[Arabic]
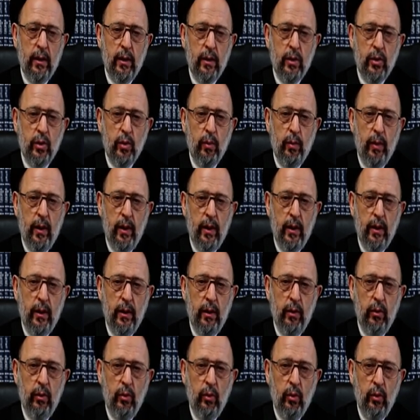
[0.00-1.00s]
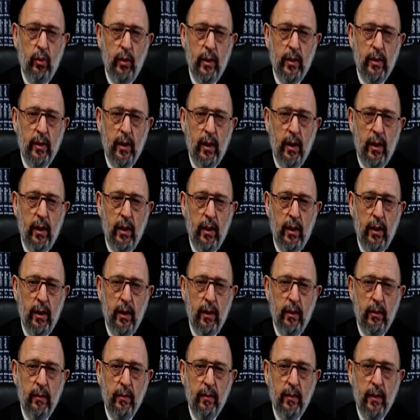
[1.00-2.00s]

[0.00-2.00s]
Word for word: سبحانه وتعالى